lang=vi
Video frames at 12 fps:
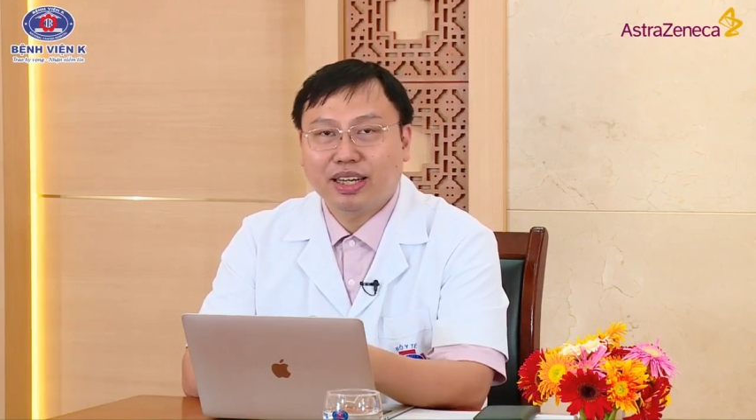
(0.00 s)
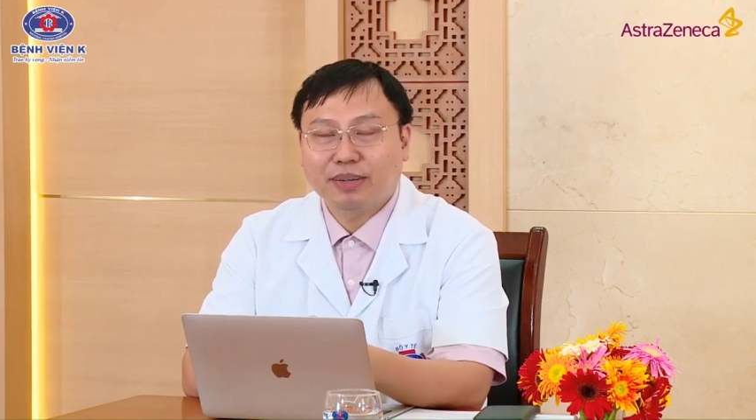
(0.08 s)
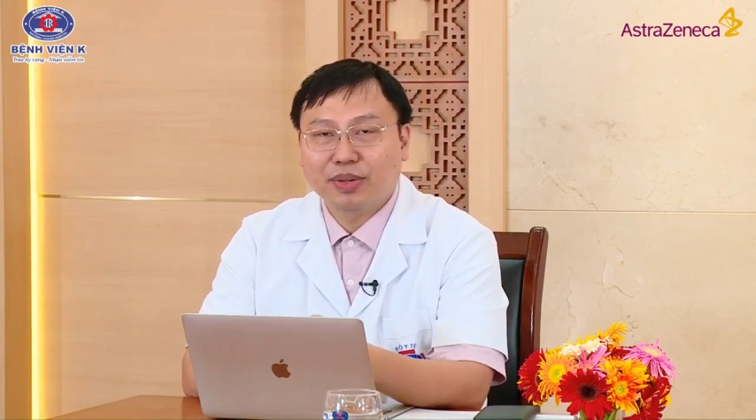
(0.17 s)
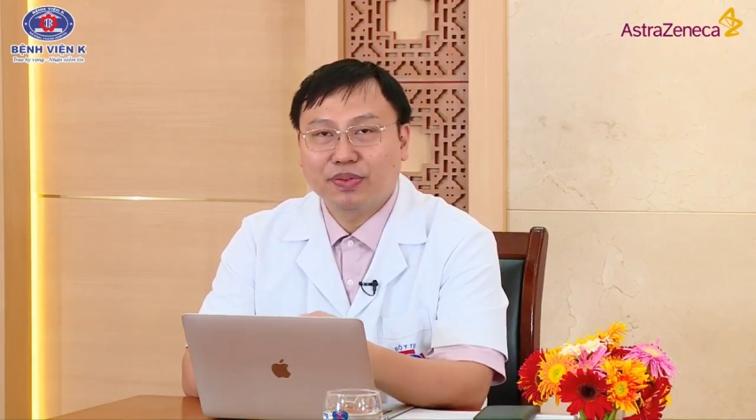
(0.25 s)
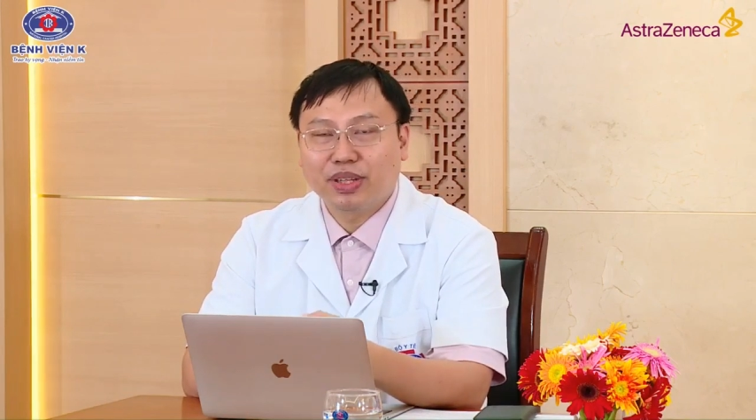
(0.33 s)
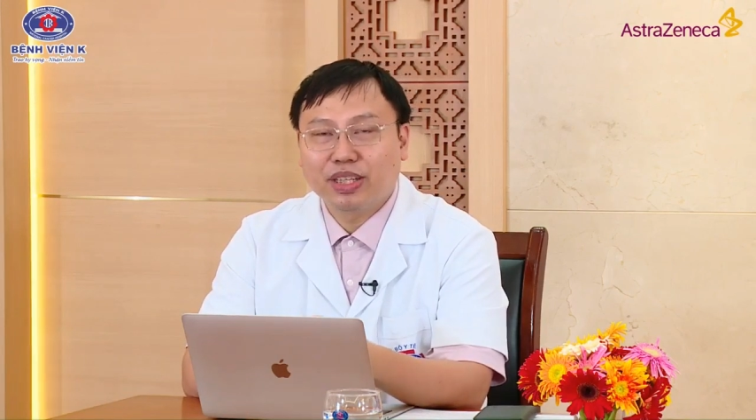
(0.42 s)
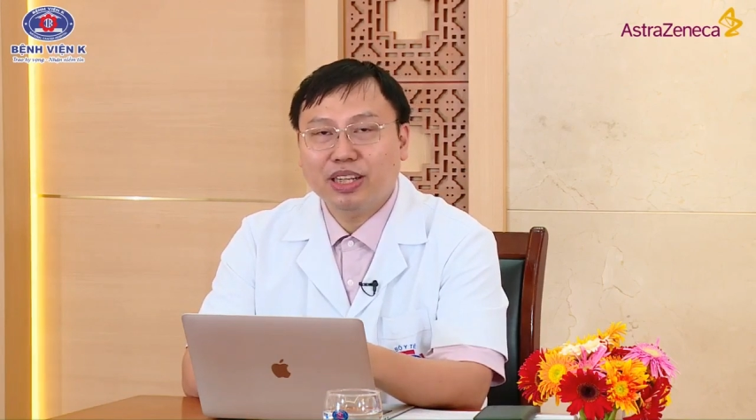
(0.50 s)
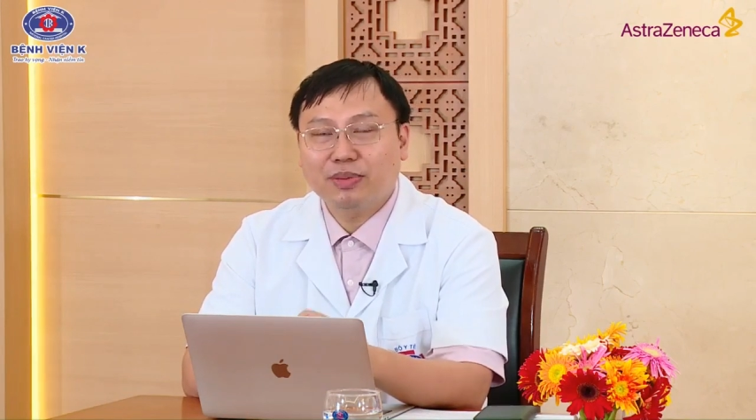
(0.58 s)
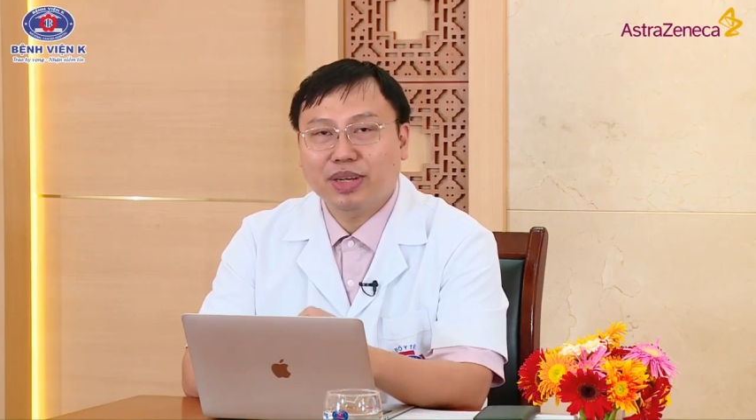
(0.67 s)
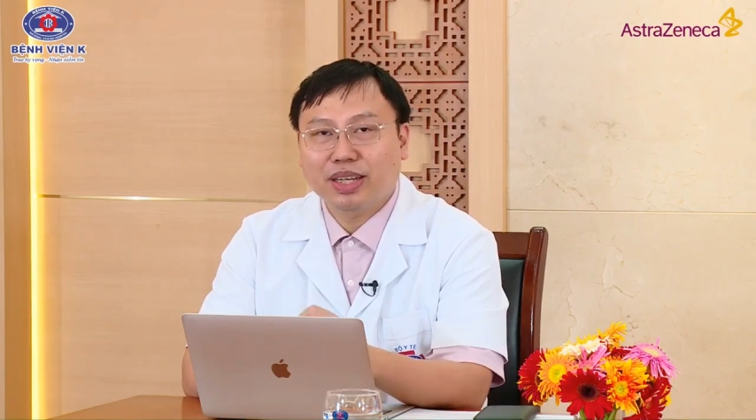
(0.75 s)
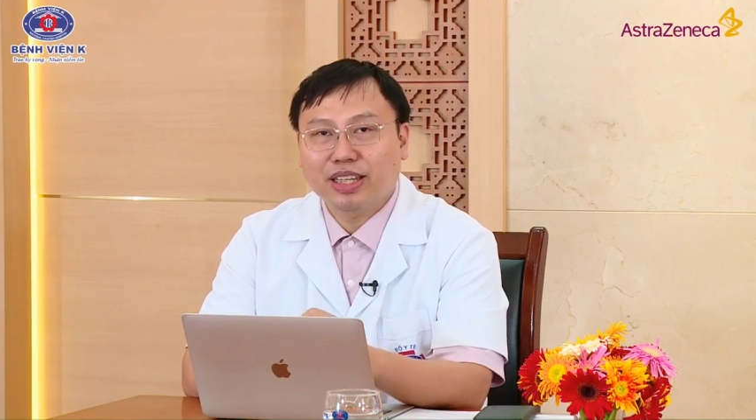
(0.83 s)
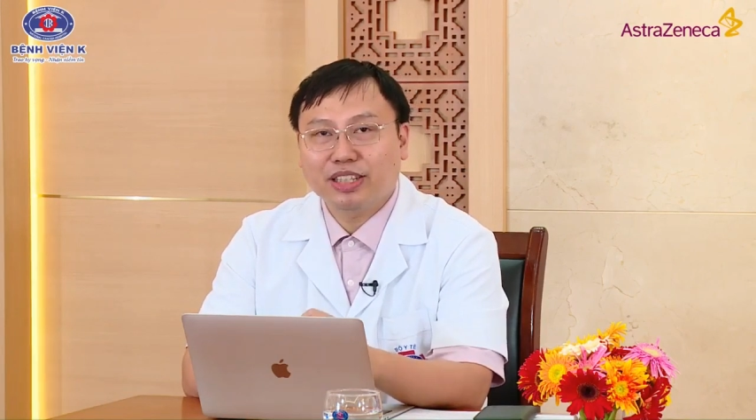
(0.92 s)
một phương thức
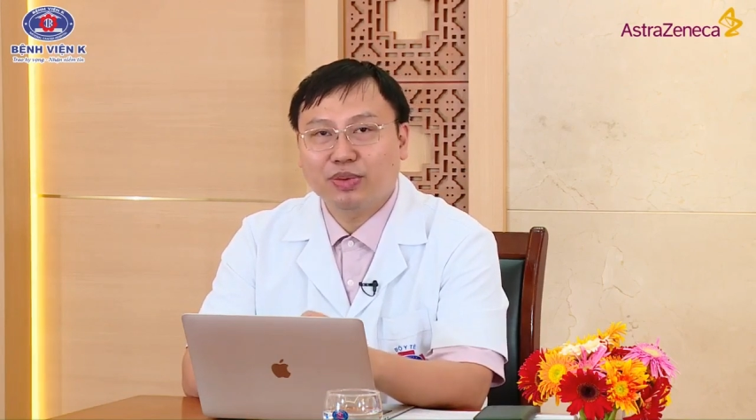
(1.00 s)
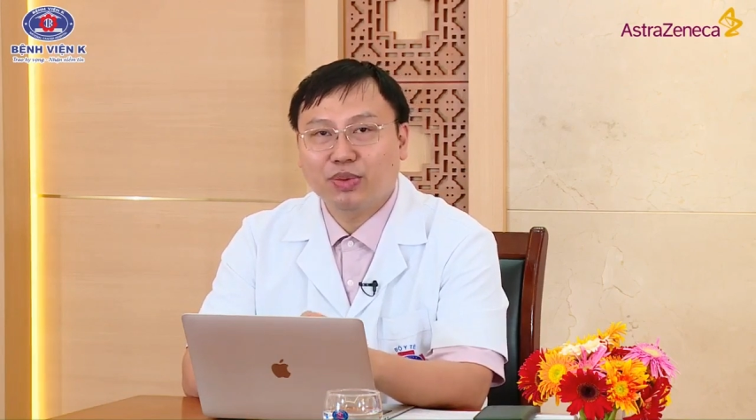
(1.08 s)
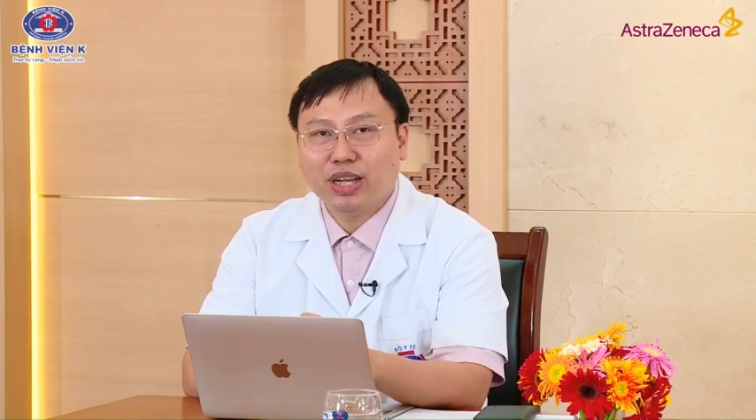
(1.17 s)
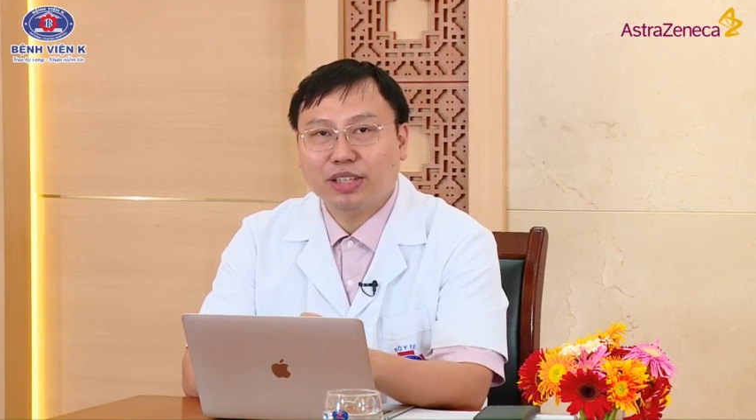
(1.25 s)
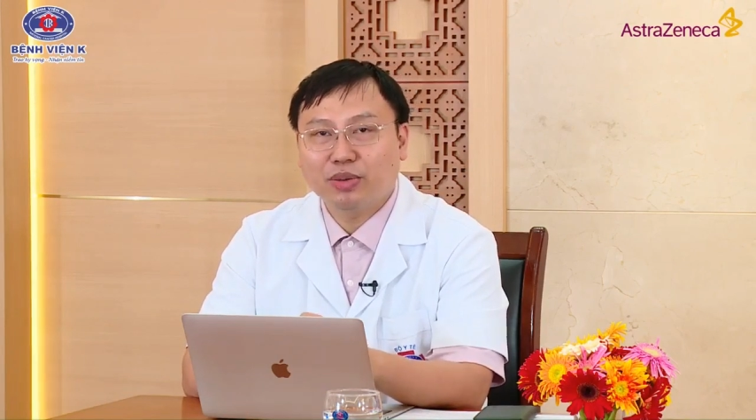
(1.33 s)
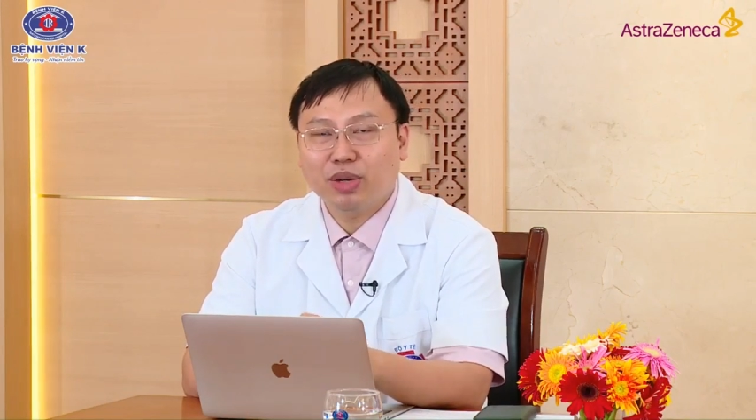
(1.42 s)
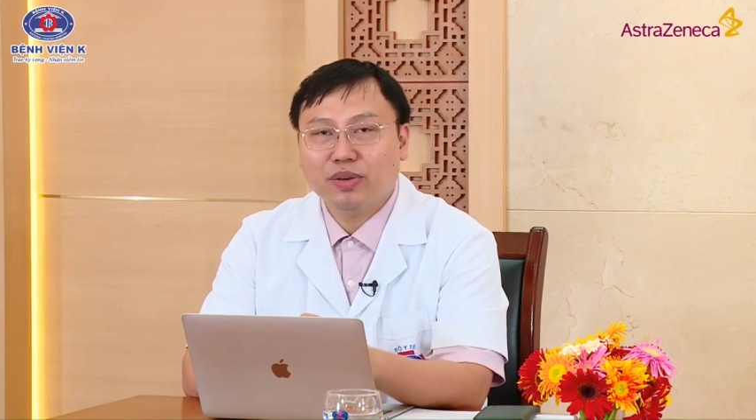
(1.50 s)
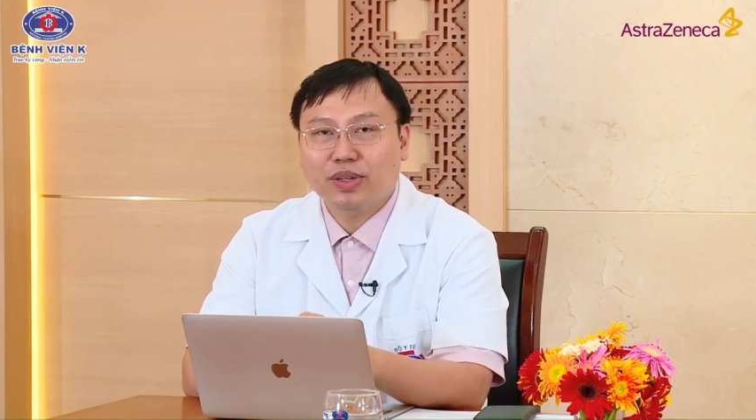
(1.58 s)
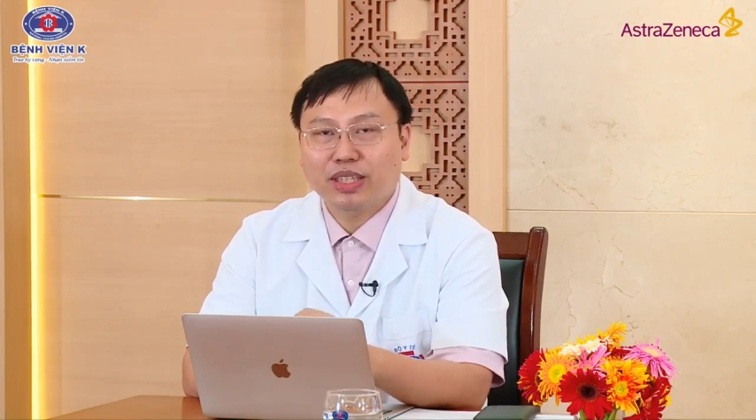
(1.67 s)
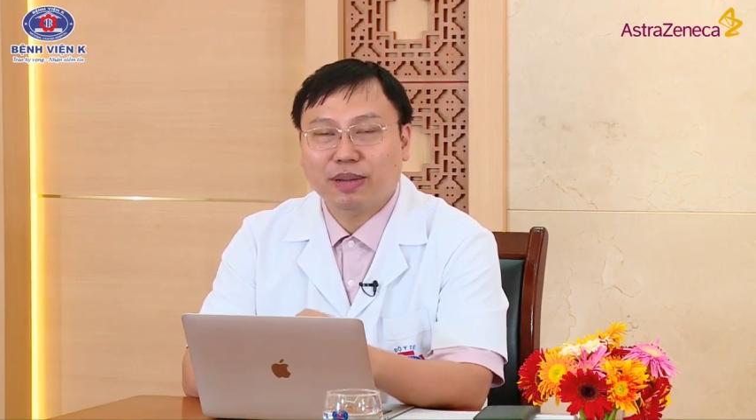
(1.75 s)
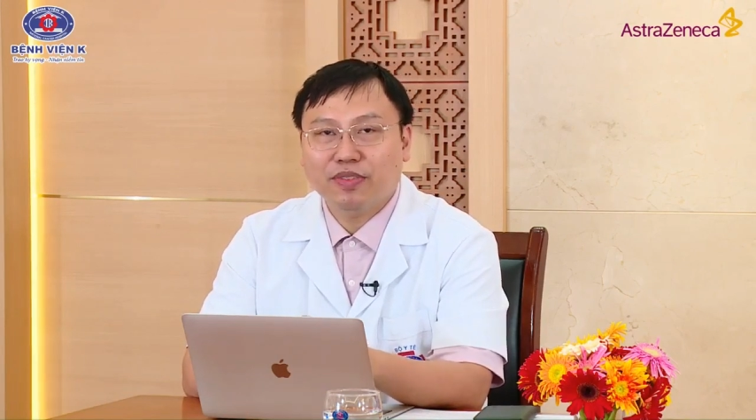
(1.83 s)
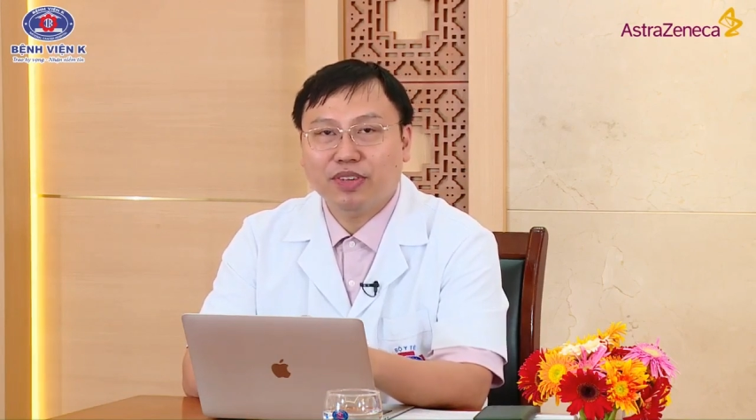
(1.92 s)
mà người ta dùng các cái thuốc mà
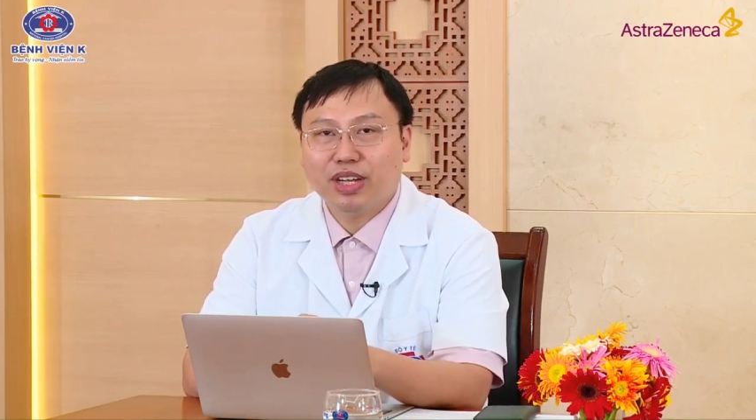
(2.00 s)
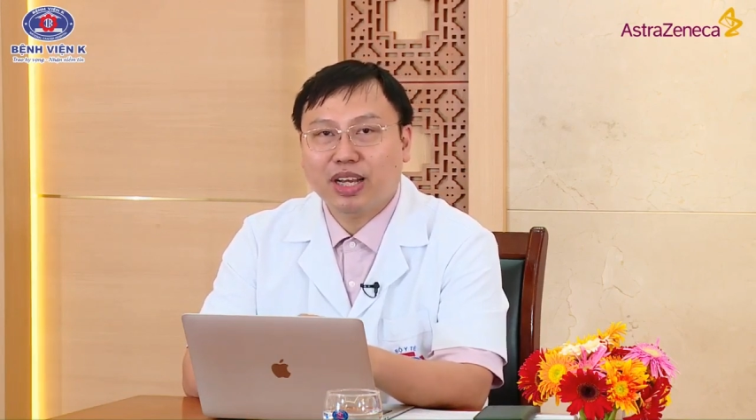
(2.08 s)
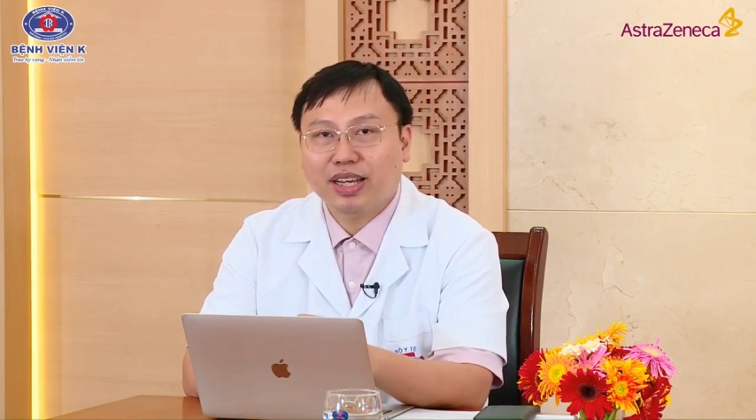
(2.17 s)
nhắm vào các